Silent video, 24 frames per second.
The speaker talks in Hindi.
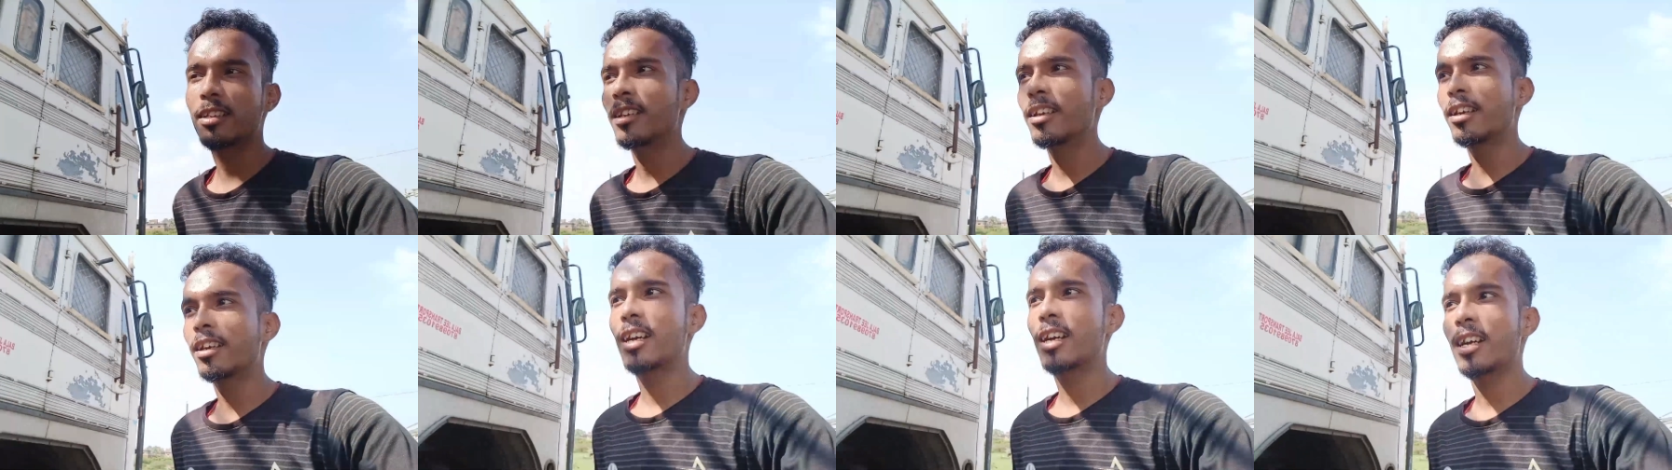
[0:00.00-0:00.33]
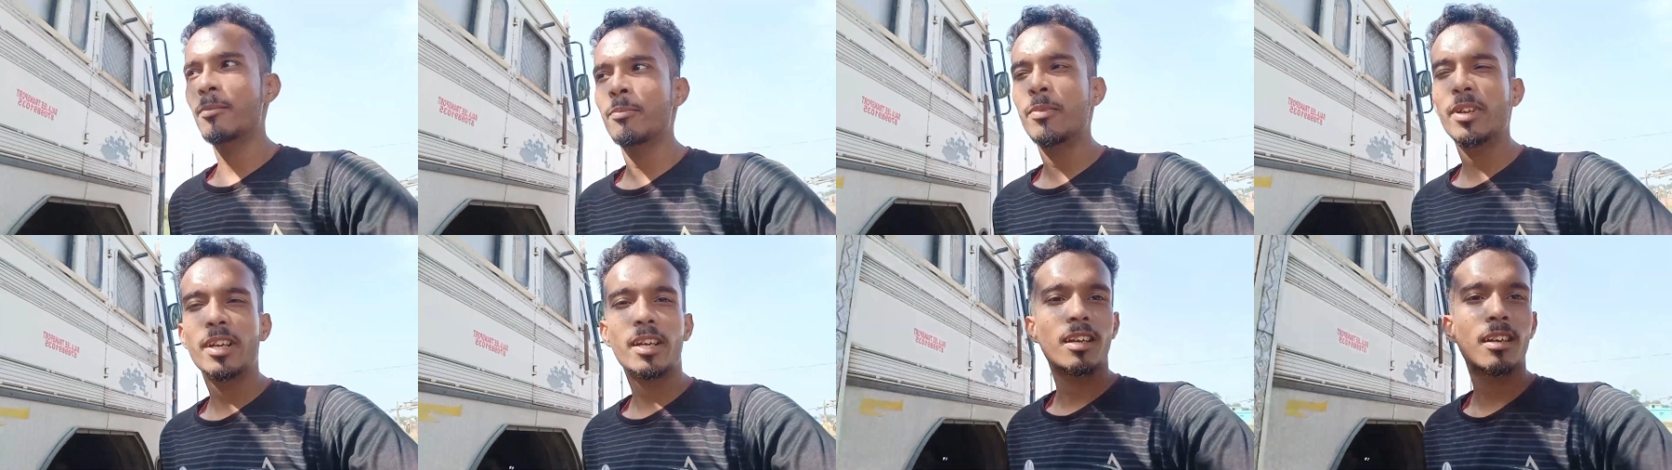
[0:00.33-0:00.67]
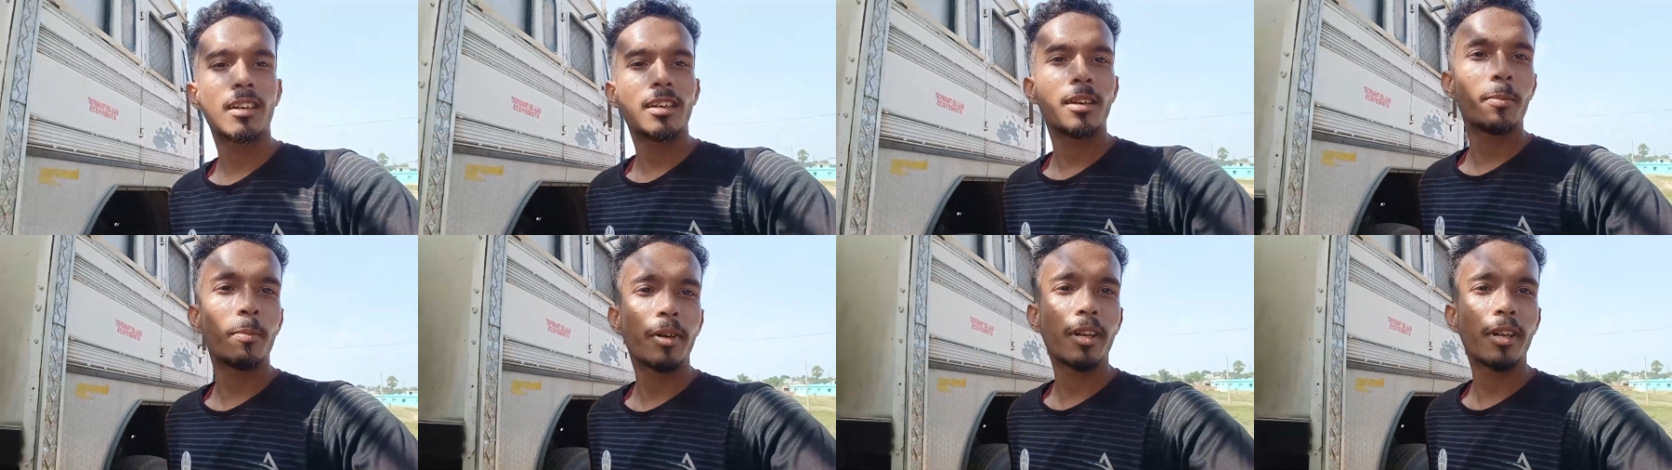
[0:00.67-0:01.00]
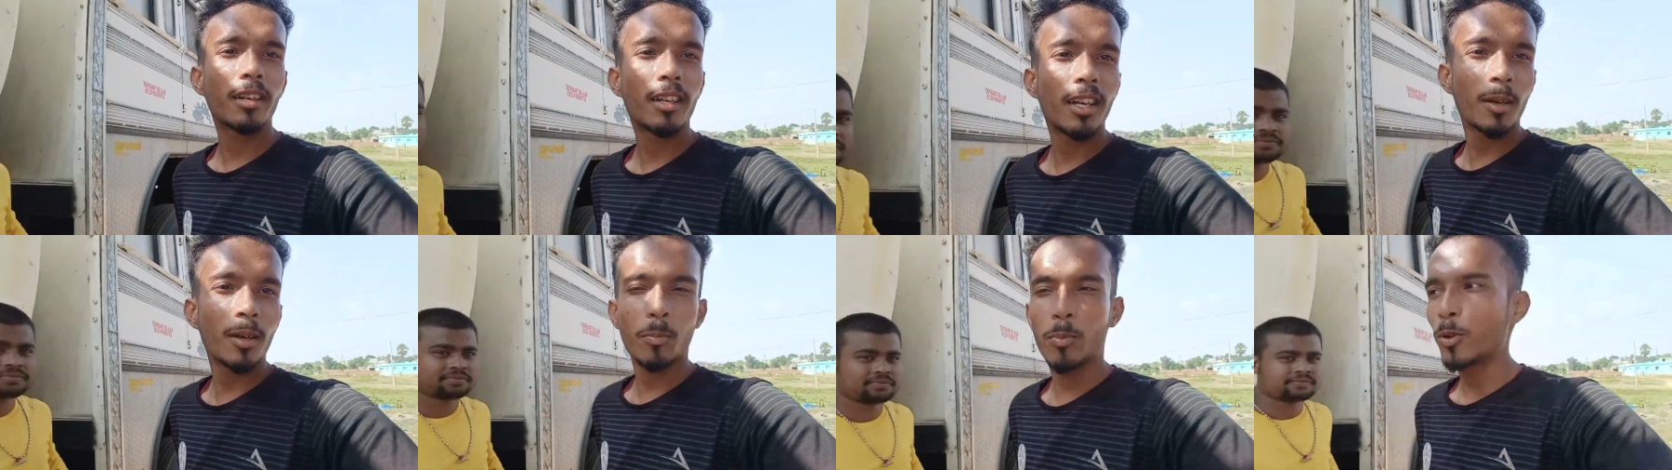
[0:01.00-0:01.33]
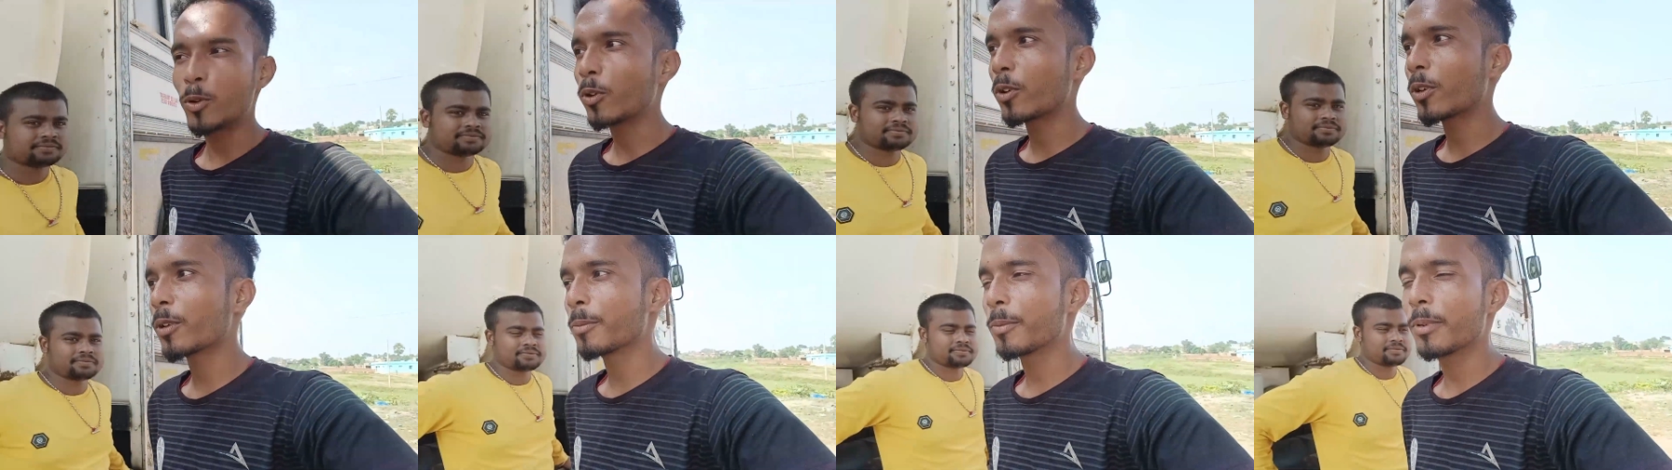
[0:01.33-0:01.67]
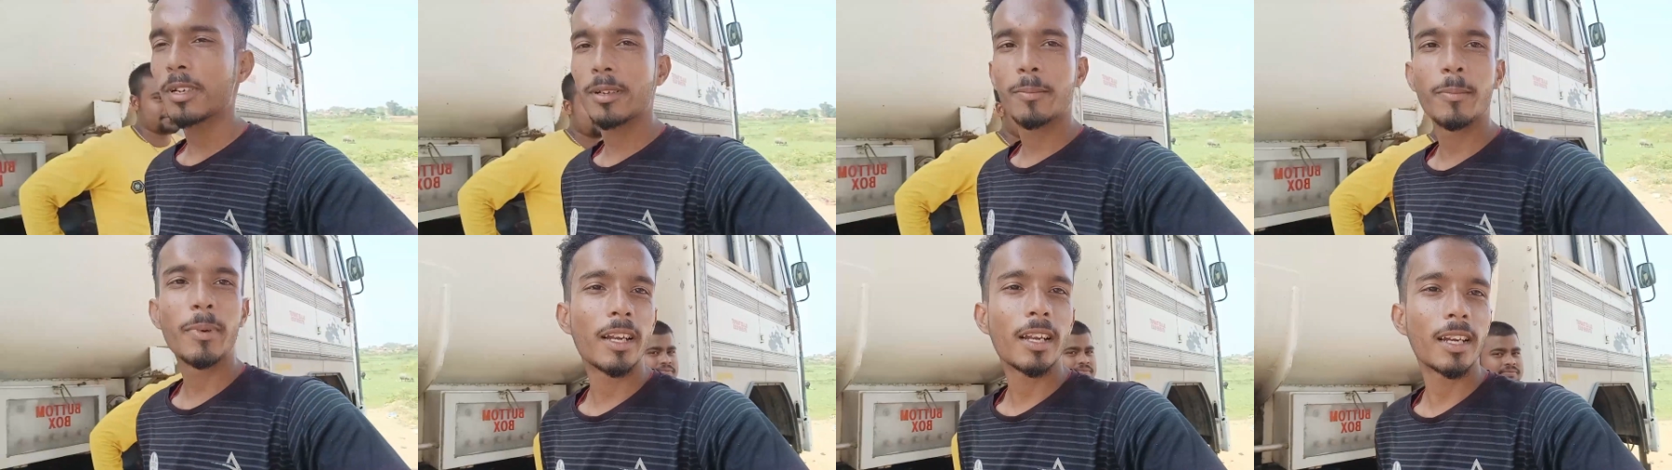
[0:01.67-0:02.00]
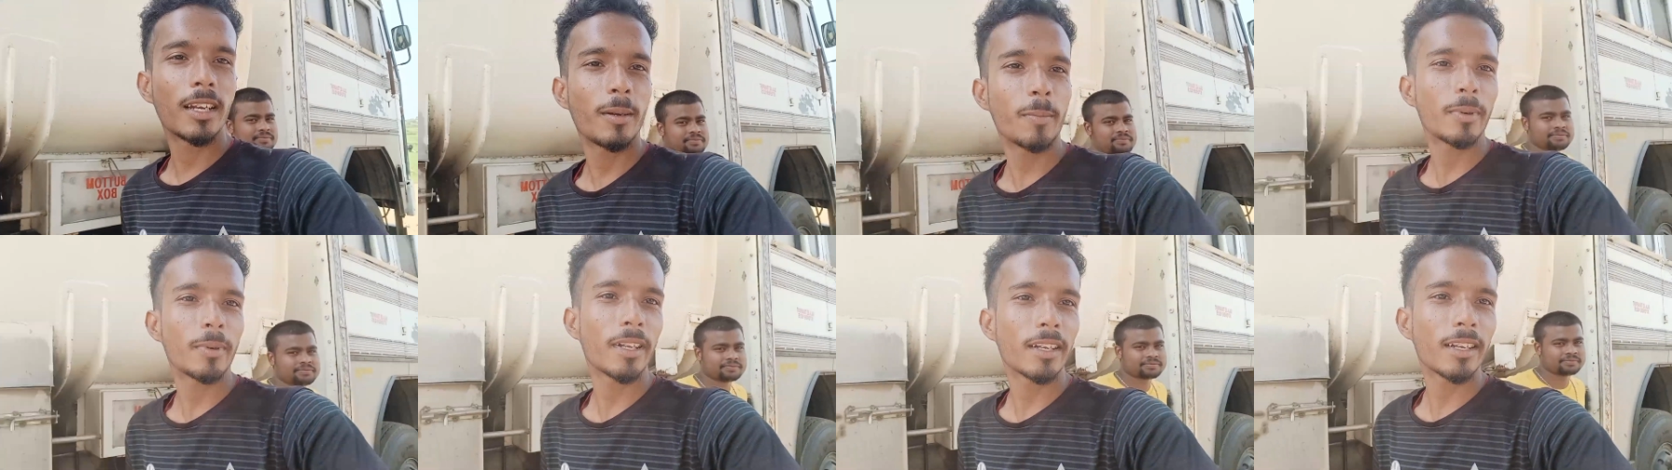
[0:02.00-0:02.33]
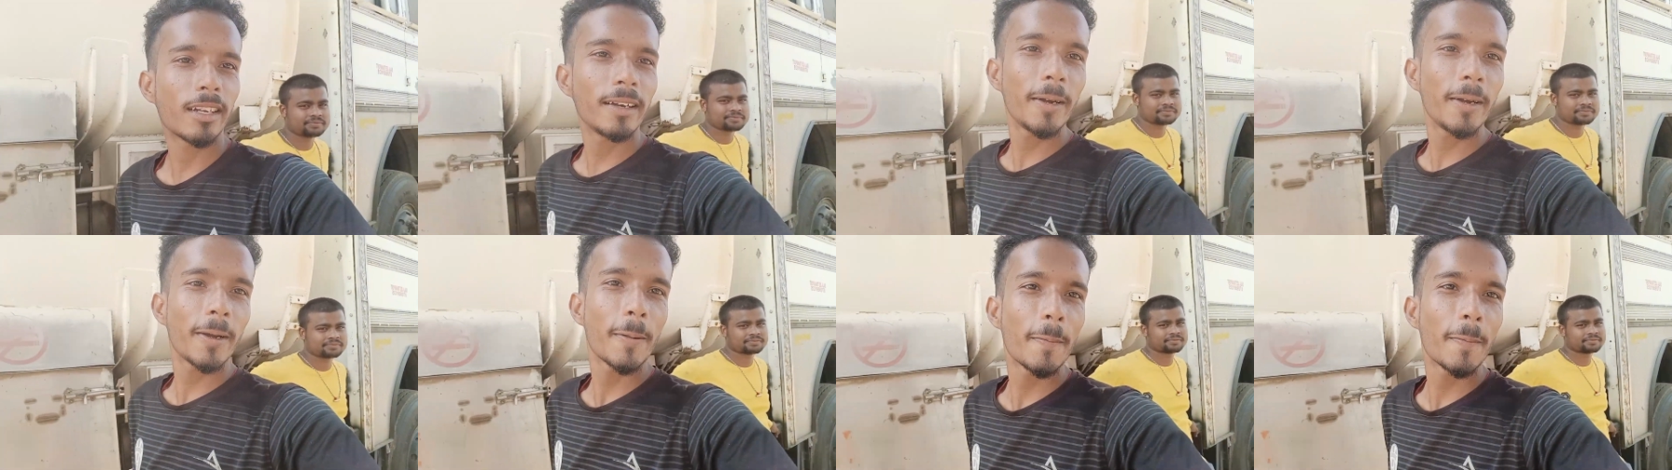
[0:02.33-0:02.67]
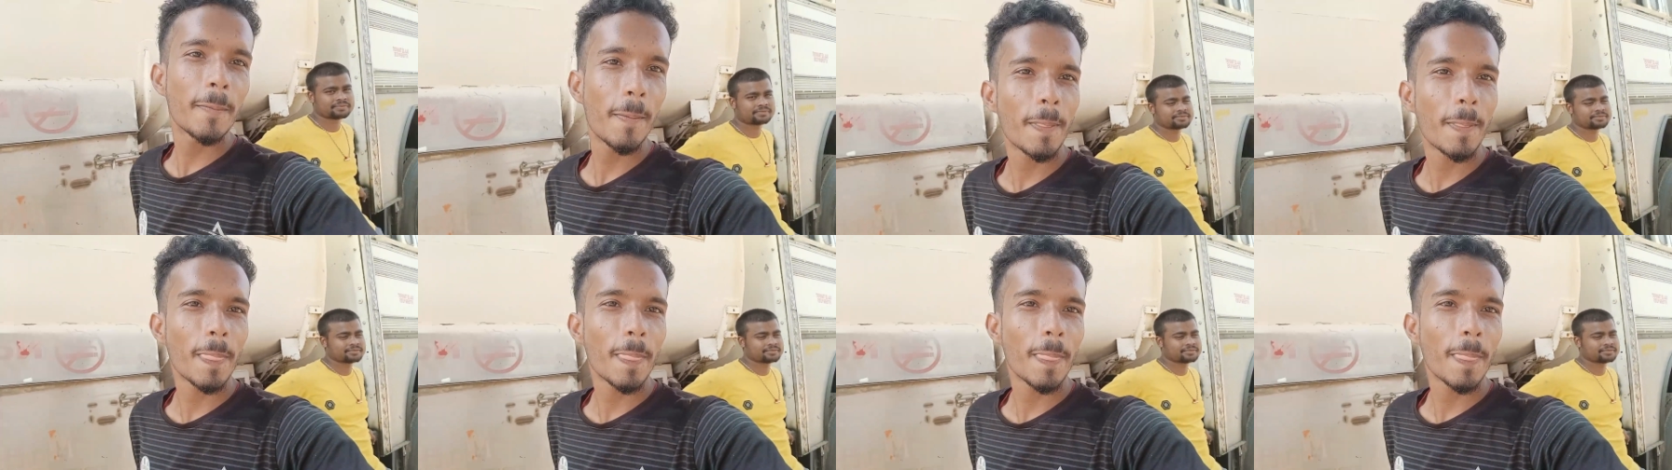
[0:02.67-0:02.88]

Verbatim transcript: इसीलिए काम भी करना पड़ रहा है ब्लॉगिंग भी बनाना पड़ रहा है